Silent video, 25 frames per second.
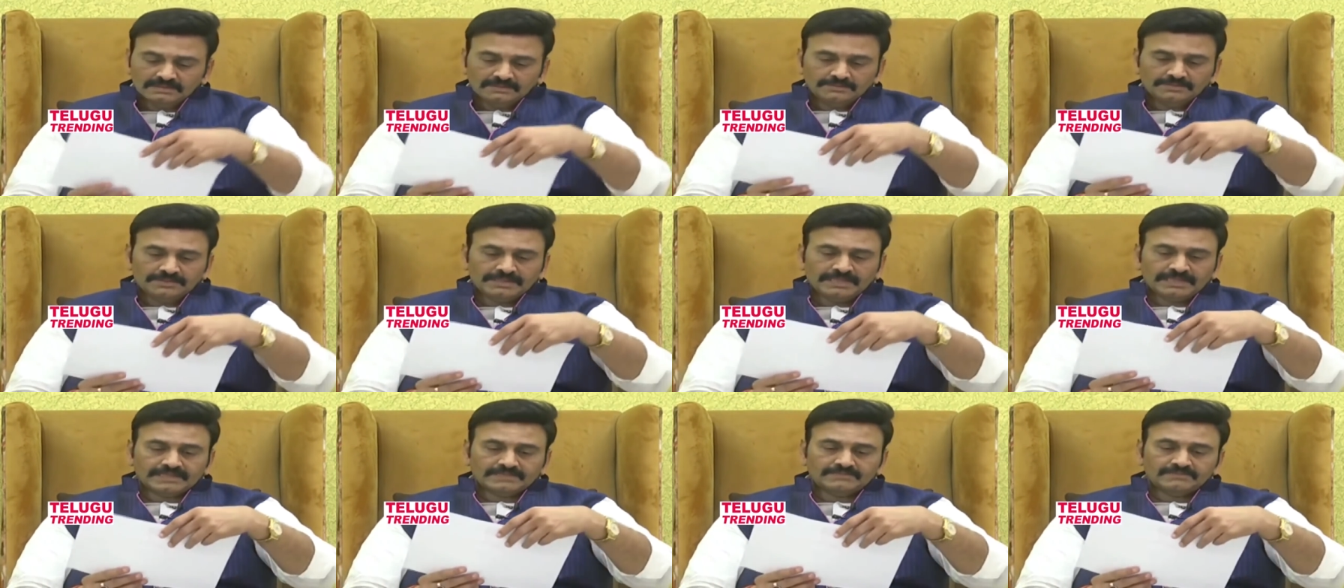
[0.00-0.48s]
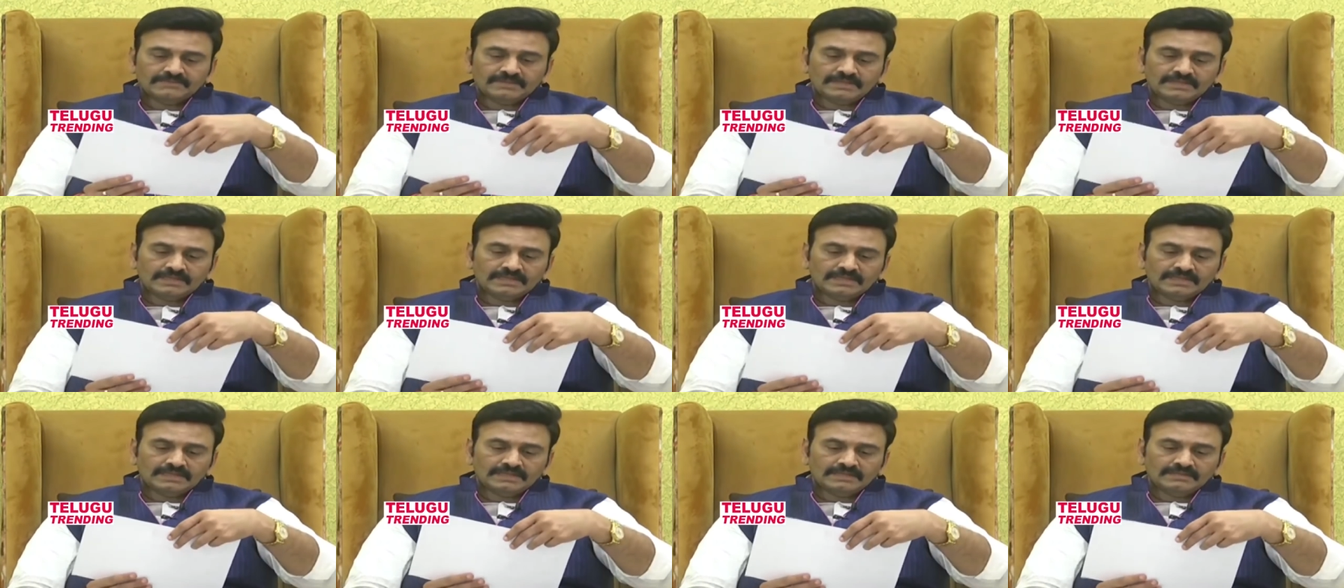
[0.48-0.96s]
ఇప్పుడు
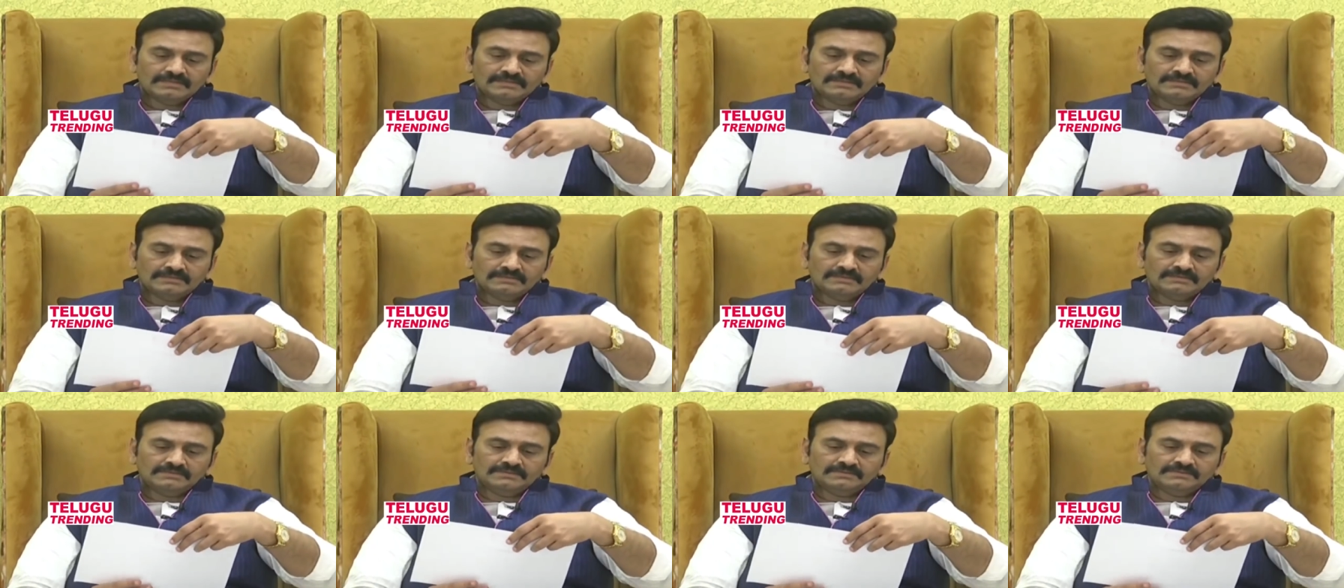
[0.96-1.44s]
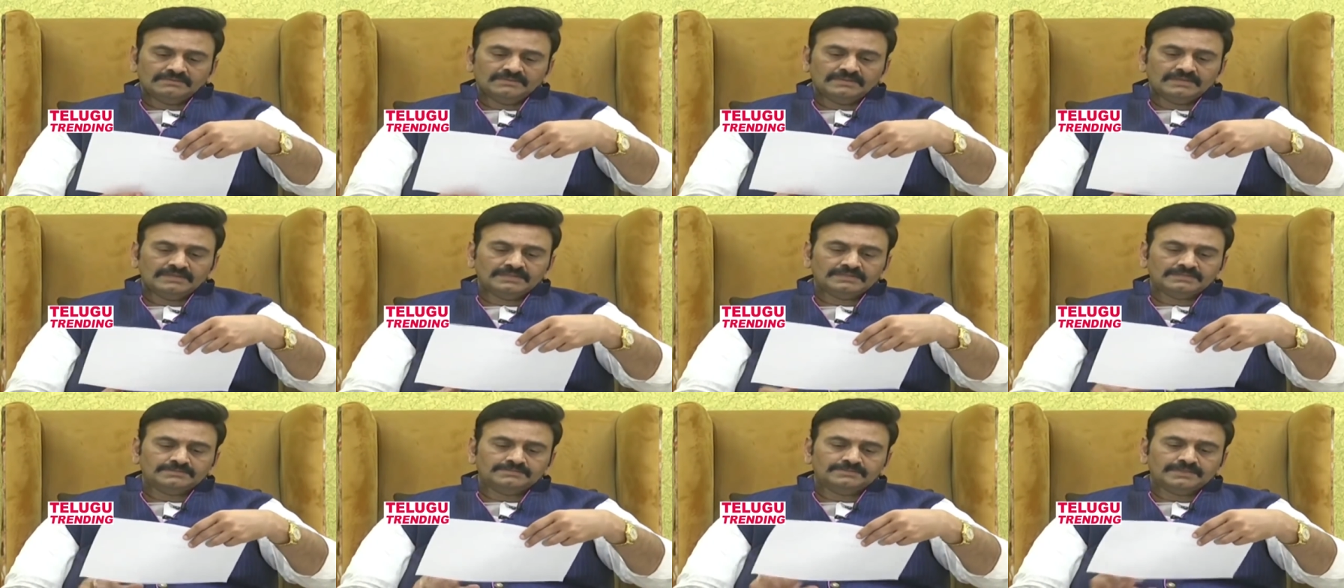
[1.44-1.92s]
యాక్చువల్గా
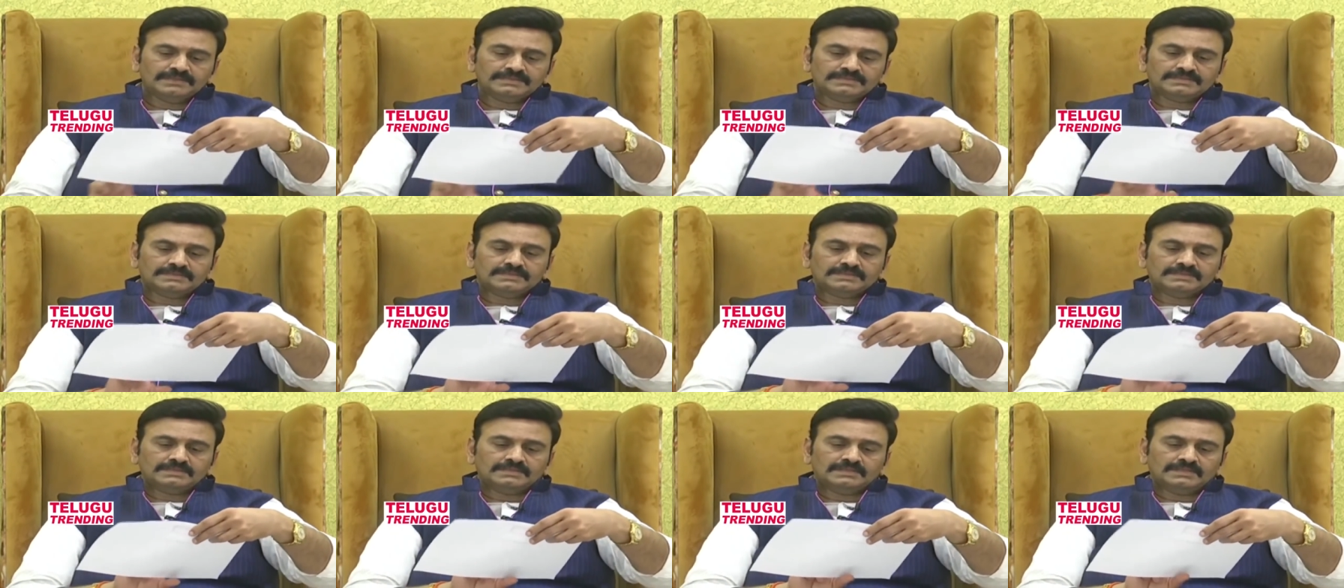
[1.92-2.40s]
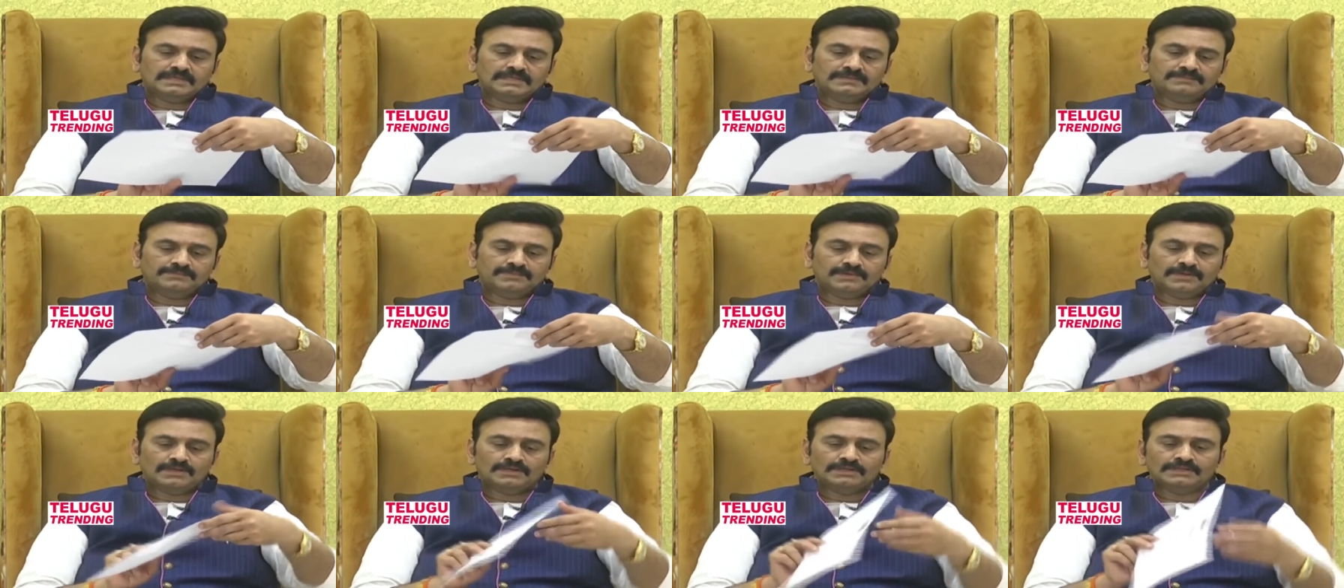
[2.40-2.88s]
వరల్డ్స్ బెస్ట్
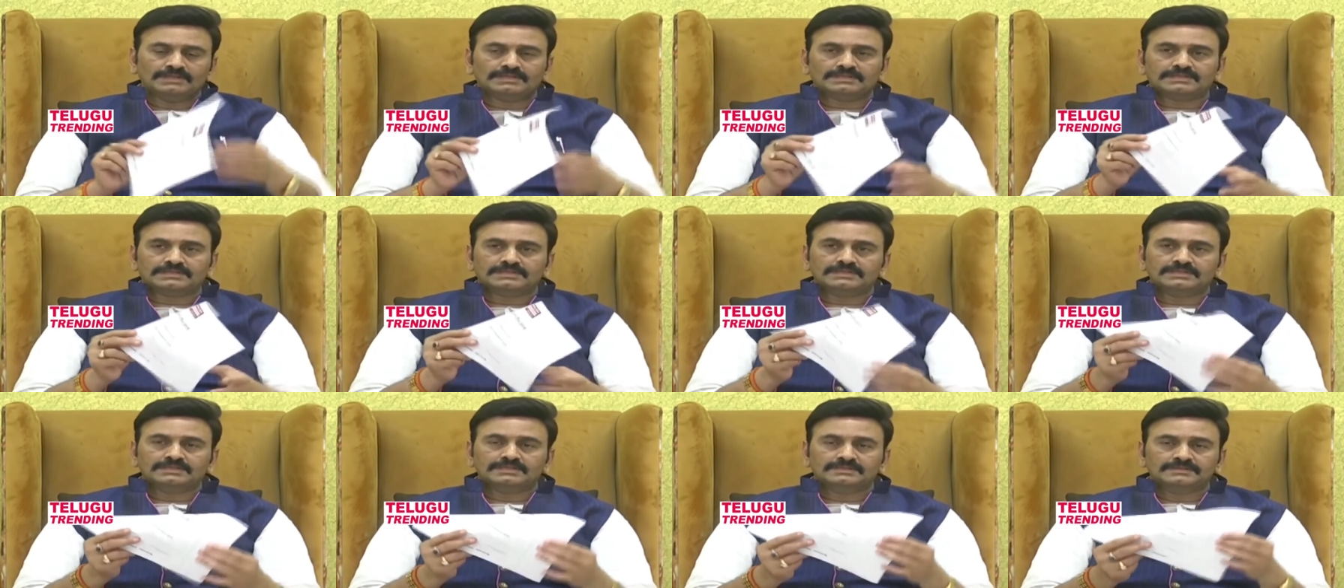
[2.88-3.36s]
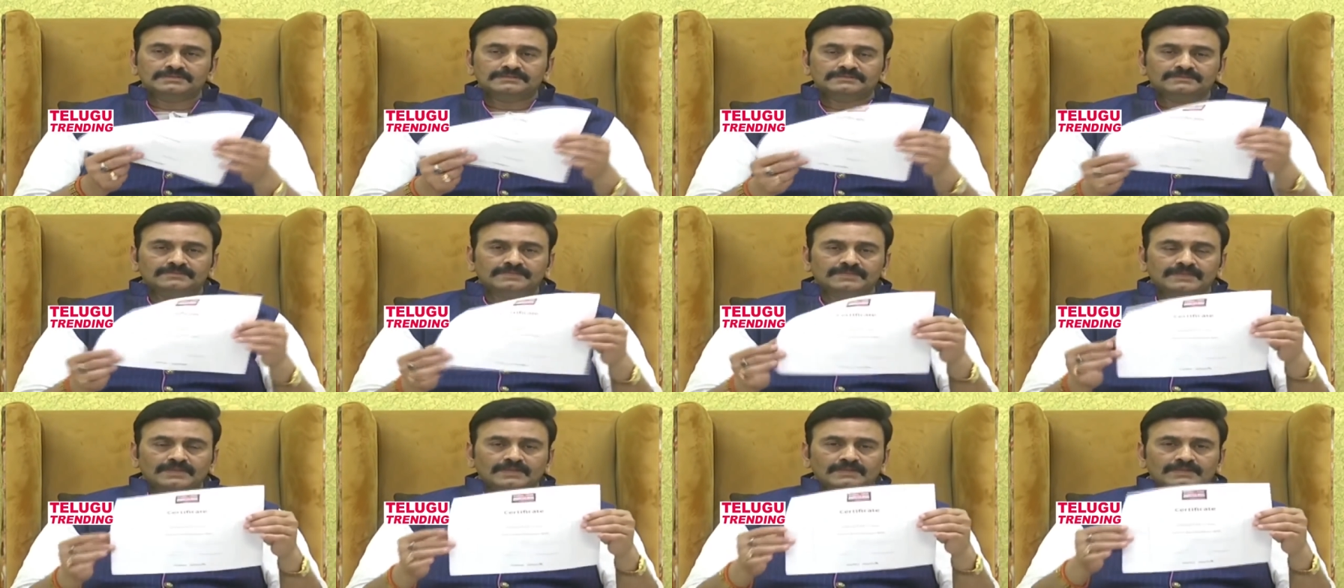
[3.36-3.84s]
ఎంప్లాయర్స్
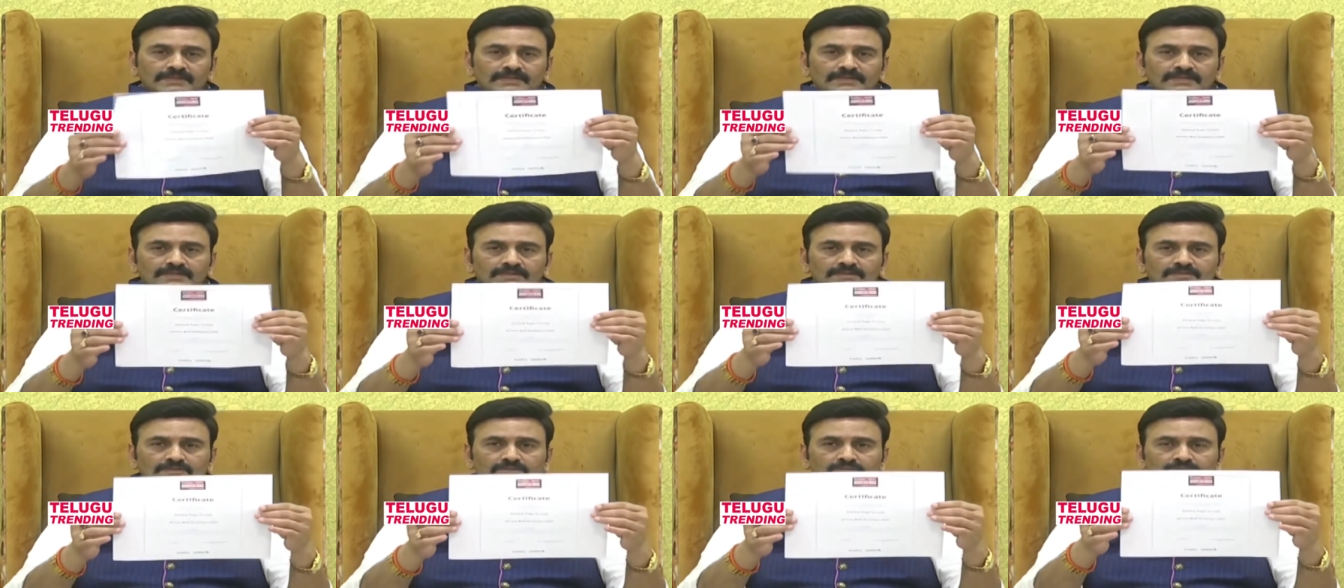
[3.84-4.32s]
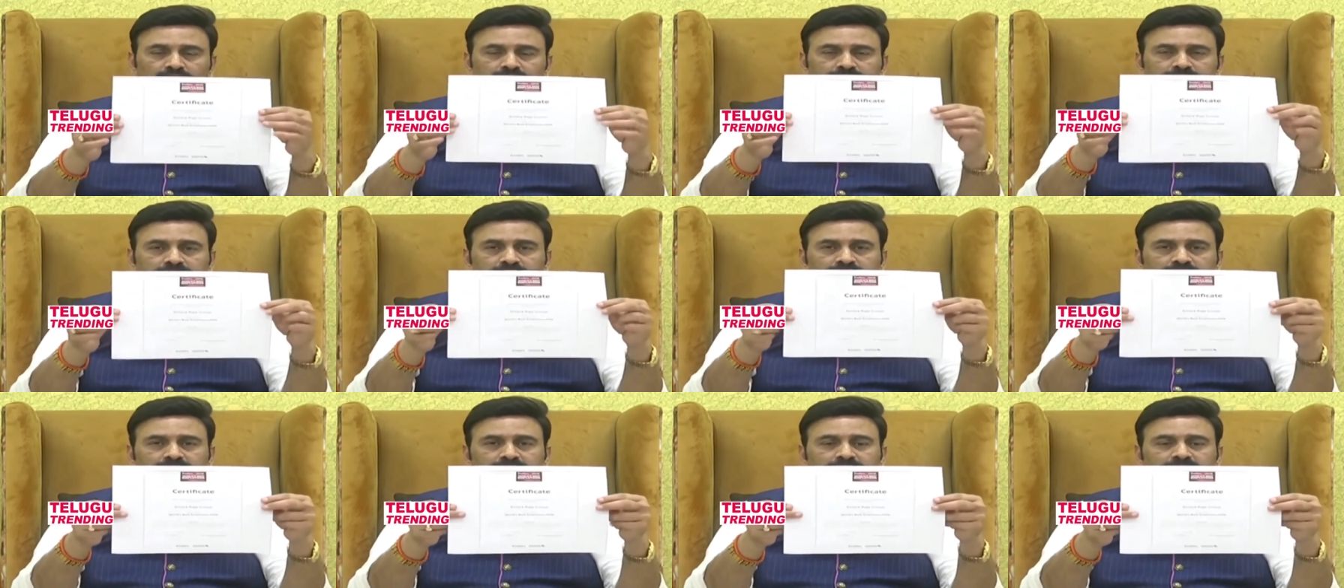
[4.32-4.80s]

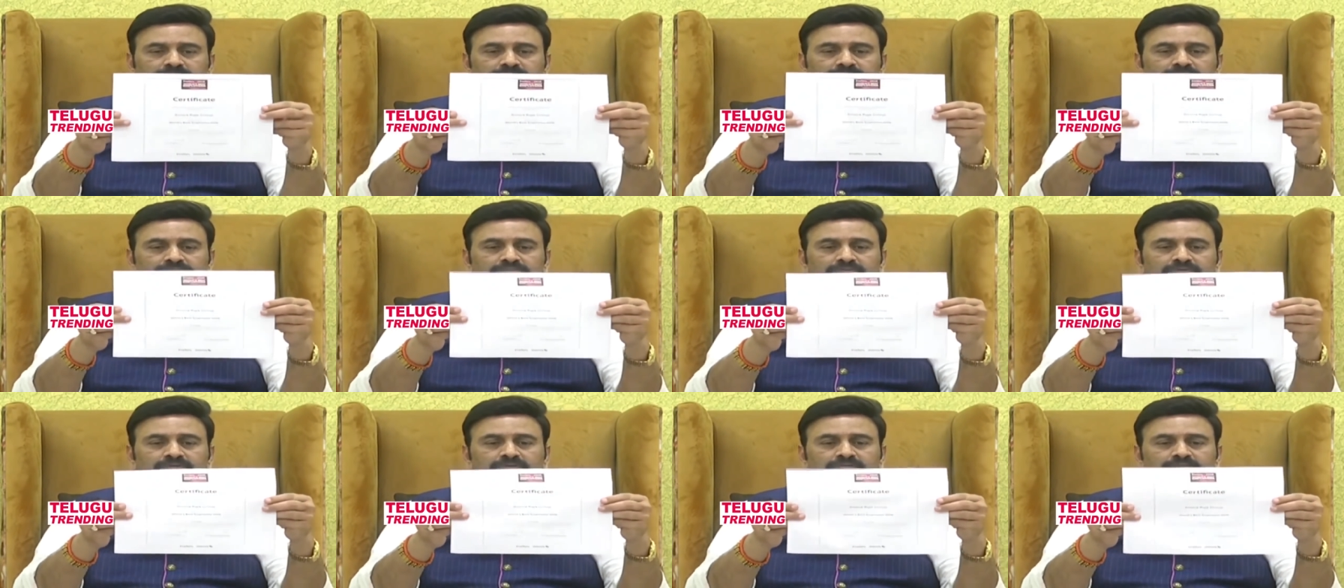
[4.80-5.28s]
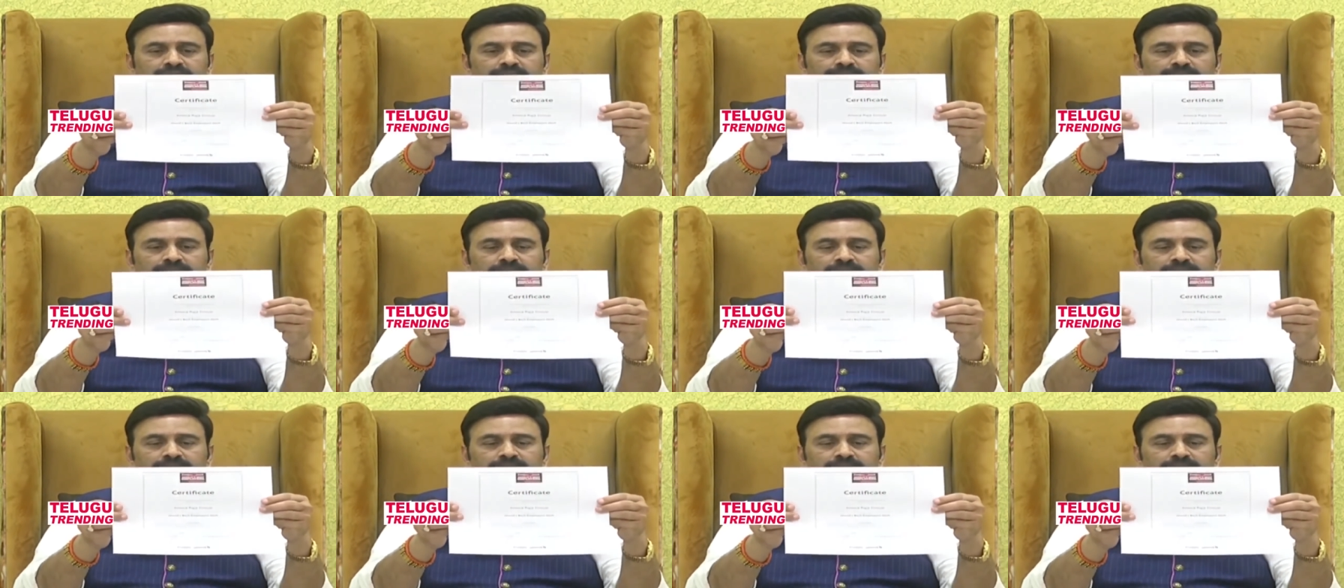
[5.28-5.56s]
ఒకసారి ఈ వరల్డ్స్